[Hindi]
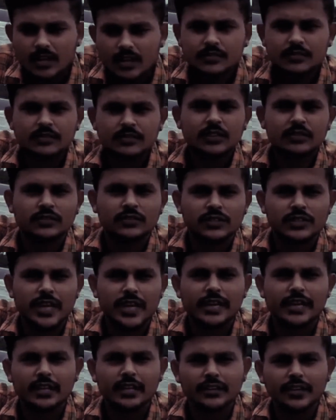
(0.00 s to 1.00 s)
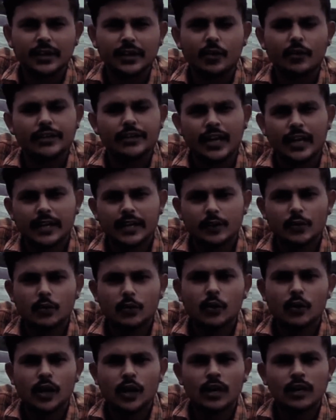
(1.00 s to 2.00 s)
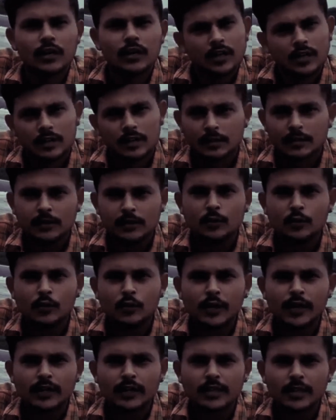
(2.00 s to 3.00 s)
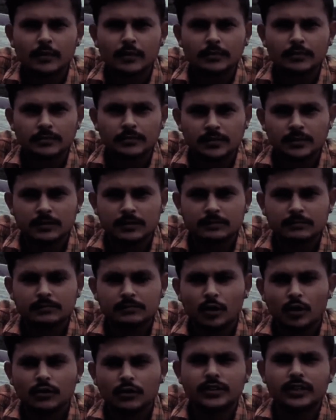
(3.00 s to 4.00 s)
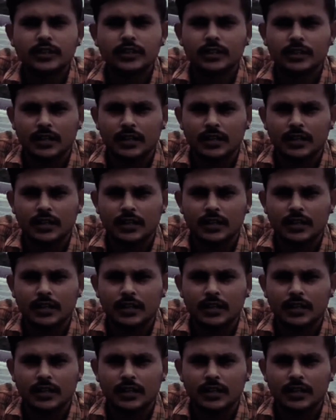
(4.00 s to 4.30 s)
सिंचाई करते हैं और यहाँ के लोगों का लोगों के अंदर बहुत ही